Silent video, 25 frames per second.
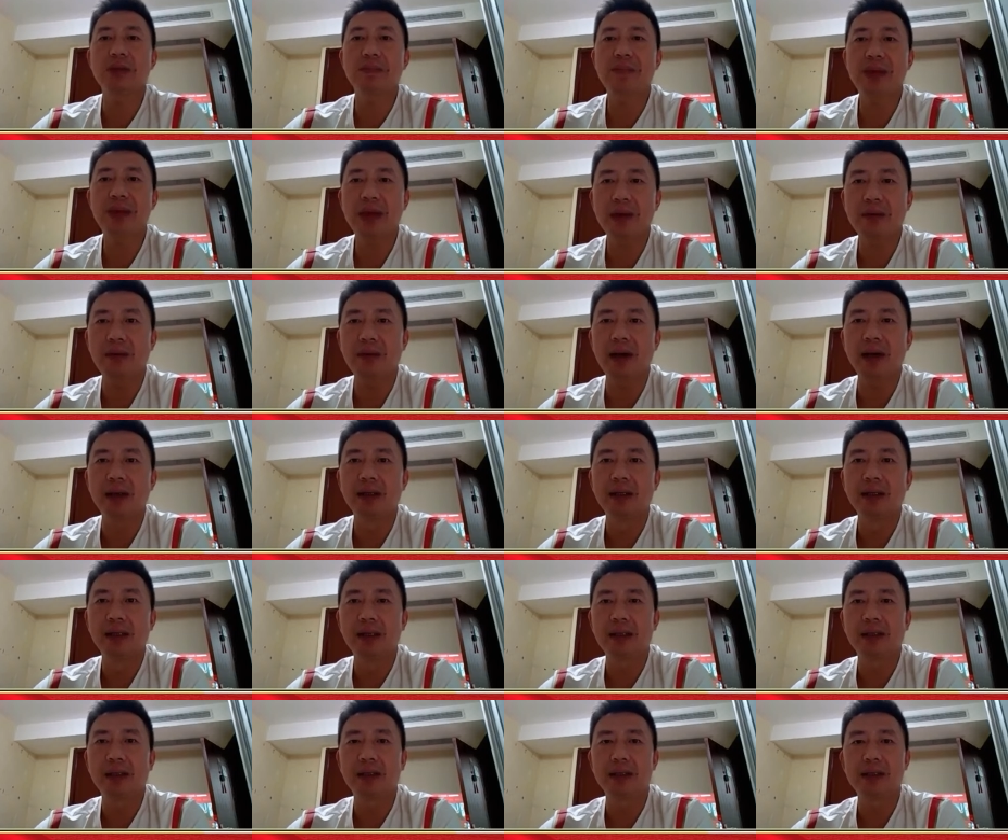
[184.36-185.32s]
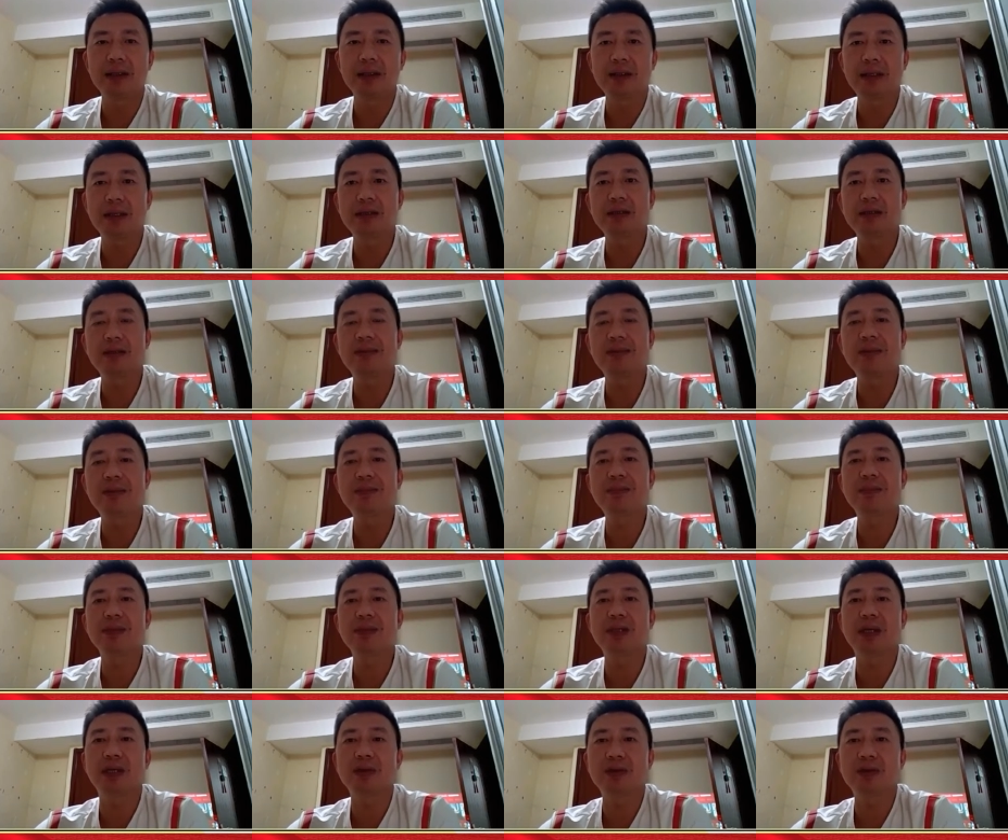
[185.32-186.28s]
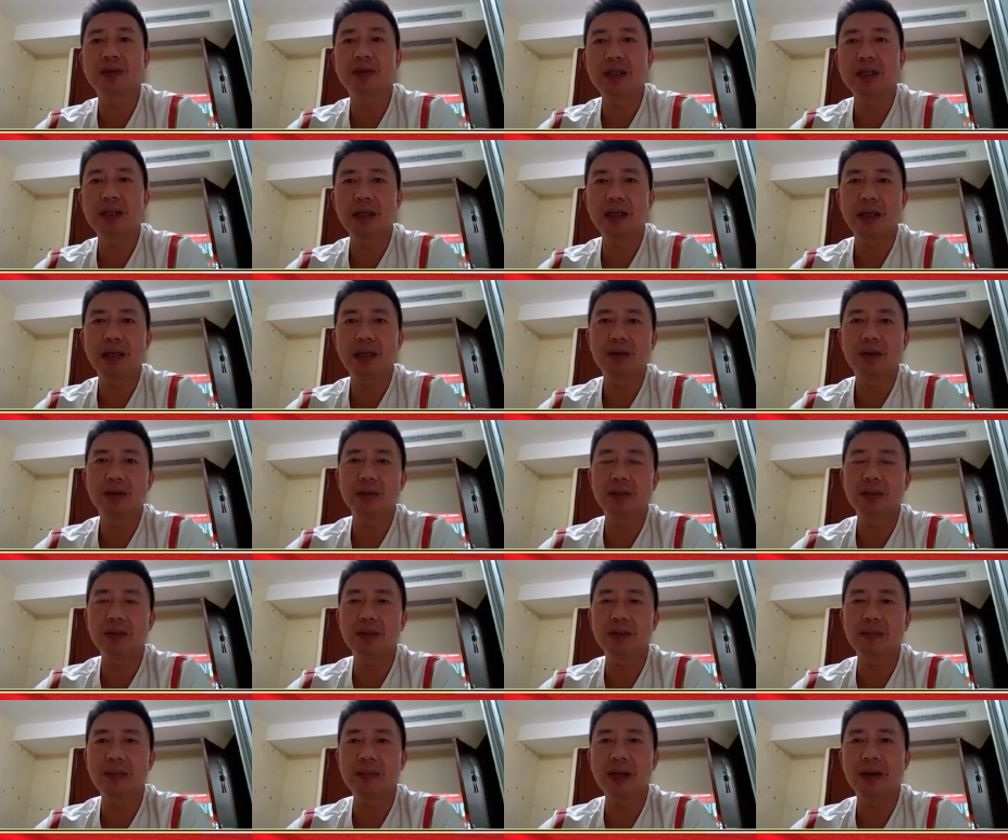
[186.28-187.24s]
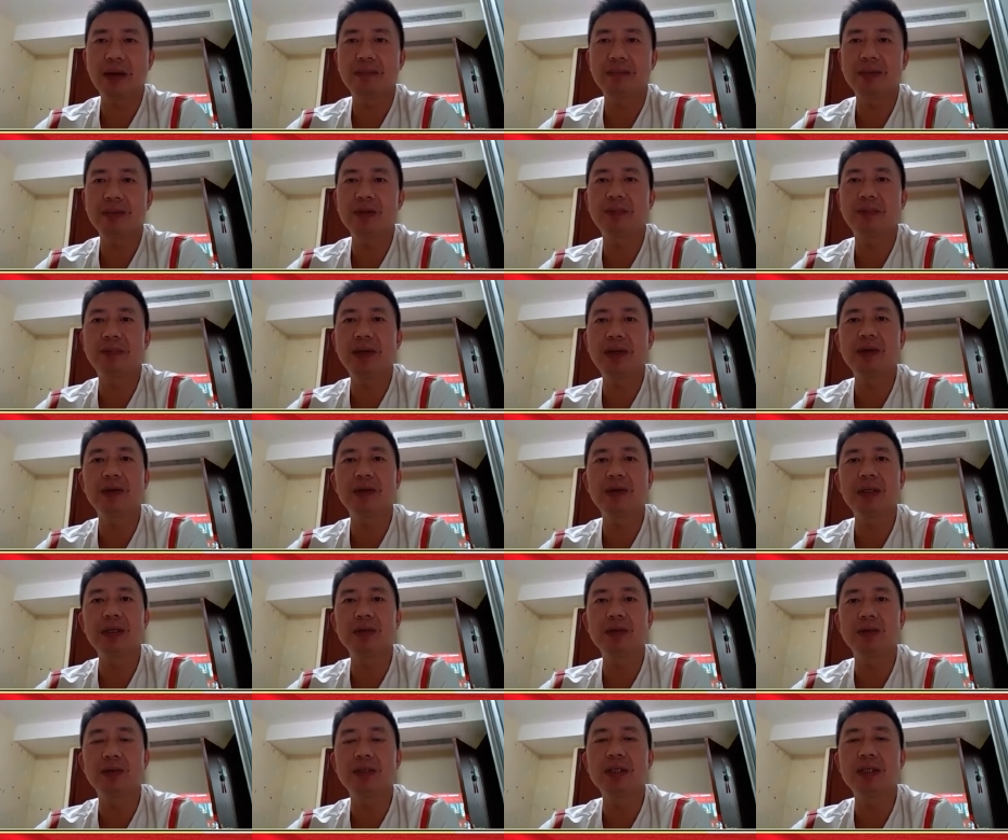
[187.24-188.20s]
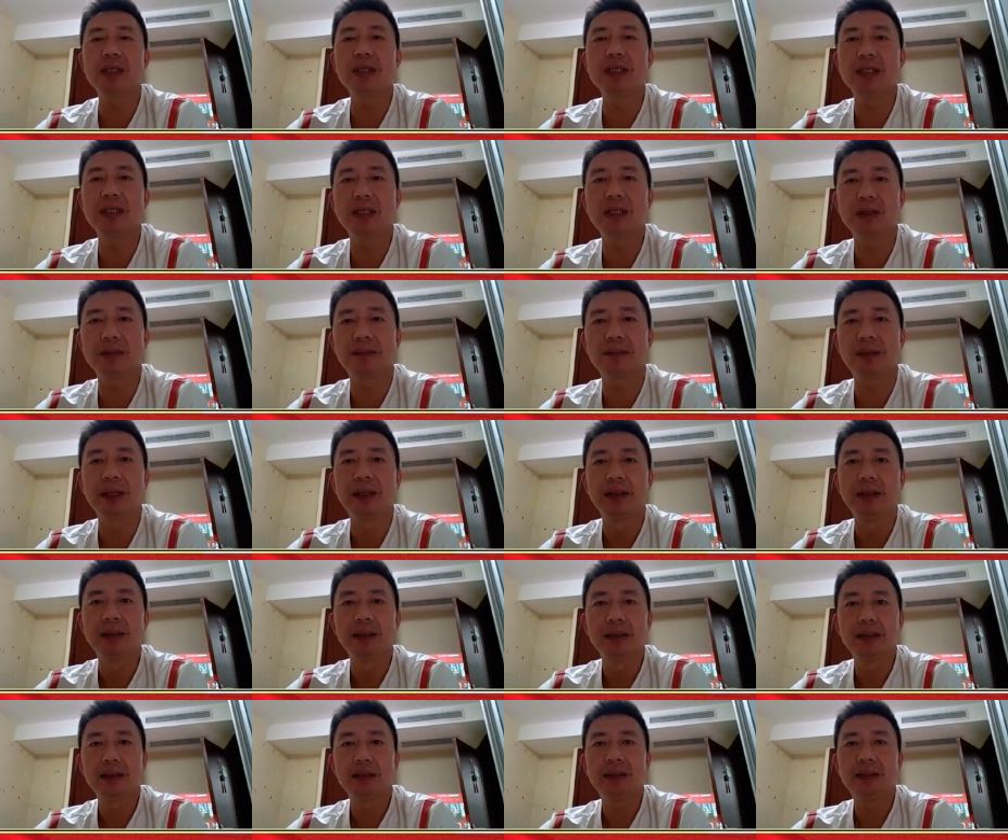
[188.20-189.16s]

出现变化。可能三四名不想去争啊，或者怎么样，就没有那种激情了嘛。